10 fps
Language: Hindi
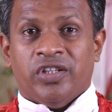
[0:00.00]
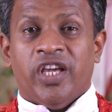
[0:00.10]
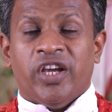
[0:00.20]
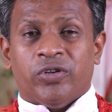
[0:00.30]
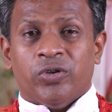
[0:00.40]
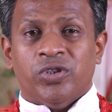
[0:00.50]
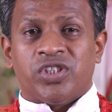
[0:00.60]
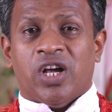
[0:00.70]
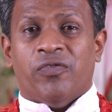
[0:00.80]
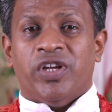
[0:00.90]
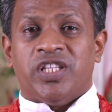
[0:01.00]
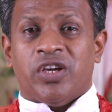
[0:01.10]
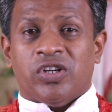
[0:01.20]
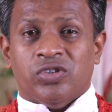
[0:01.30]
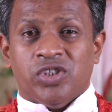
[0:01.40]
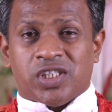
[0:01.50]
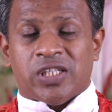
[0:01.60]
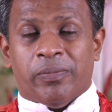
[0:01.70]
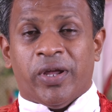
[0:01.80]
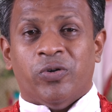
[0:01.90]
ये क्रूस का विजय उस
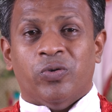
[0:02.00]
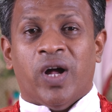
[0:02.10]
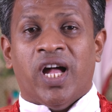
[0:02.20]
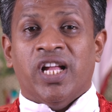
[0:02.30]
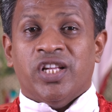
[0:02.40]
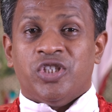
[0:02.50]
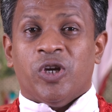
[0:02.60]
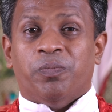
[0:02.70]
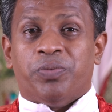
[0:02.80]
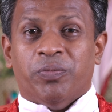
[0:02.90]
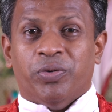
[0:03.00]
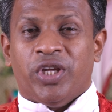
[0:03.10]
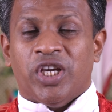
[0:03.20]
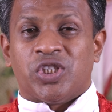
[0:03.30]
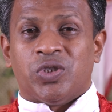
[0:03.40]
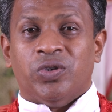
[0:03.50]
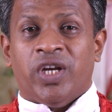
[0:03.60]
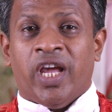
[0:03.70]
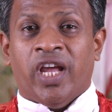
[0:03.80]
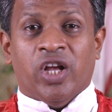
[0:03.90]
समय हुआ जब प्रभु येसु
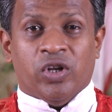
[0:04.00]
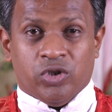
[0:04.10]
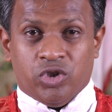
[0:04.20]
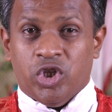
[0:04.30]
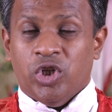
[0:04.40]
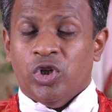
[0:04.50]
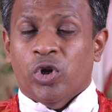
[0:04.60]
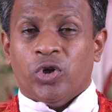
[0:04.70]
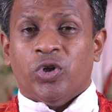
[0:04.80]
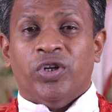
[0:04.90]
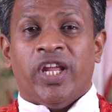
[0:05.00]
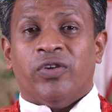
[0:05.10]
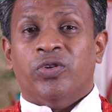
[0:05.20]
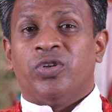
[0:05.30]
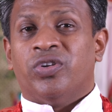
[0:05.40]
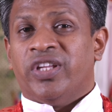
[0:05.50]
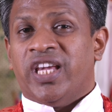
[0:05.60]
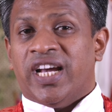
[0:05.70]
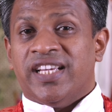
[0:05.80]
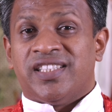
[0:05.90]
ने जिन लोगों ने उनको ये
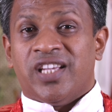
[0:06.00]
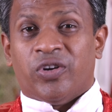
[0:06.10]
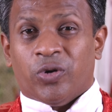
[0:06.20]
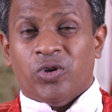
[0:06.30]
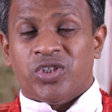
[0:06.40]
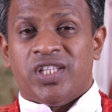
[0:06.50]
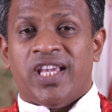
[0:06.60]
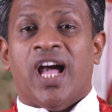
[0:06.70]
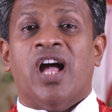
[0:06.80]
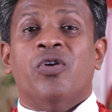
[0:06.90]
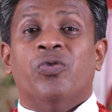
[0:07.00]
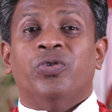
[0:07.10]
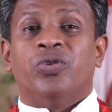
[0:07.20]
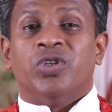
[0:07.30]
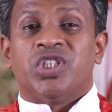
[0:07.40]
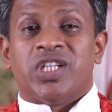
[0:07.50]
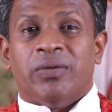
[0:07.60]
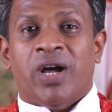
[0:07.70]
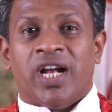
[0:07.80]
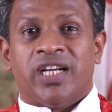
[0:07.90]
ऐसे क्रूस दिया उनको
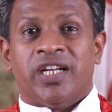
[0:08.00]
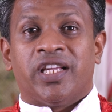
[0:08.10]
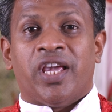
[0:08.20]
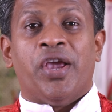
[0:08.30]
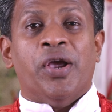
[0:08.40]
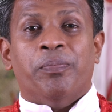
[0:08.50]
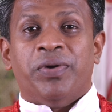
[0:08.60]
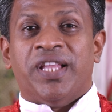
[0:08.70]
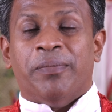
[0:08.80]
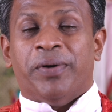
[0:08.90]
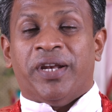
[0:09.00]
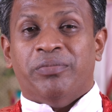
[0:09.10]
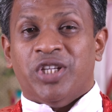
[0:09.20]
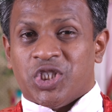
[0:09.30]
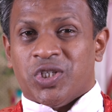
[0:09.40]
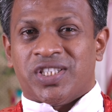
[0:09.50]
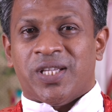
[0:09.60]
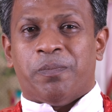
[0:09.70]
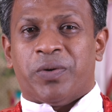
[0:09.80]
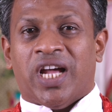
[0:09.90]
क्षमा करके पिता परमेश्वर
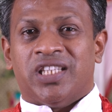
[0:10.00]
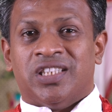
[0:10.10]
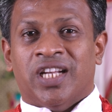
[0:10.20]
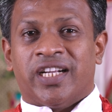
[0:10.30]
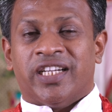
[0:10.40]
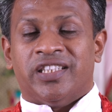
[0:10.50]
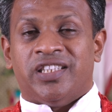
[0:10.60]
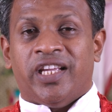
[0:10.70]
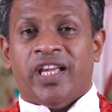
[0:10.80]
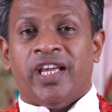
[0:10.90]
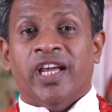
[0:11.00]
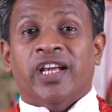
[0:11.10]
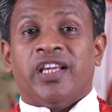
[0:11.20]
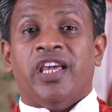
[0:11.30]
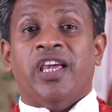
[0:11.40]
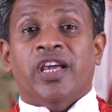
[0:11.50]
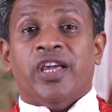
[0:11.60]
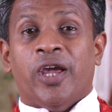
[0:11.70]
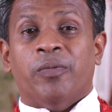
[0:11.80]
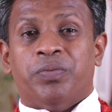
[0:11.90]
से प्रार्थना करते हैं कि
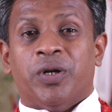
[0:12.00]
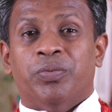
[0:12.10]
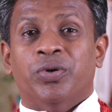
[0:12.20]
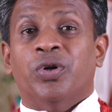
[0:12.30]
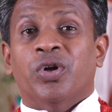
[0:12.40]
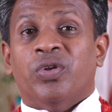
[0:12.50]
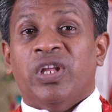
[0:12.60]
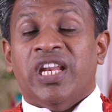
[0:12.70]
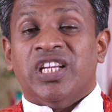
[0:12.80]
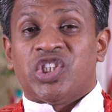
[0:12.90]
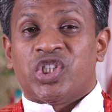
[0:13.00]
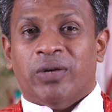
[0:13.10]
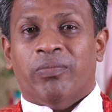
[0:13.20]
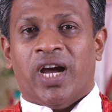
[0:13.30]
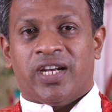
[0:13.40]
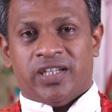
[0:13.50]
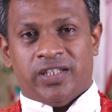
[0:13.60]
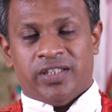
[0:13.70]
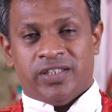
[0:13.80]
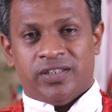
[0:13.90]
हे प्रभु इन्हें क्षमा
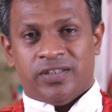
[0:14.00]
कर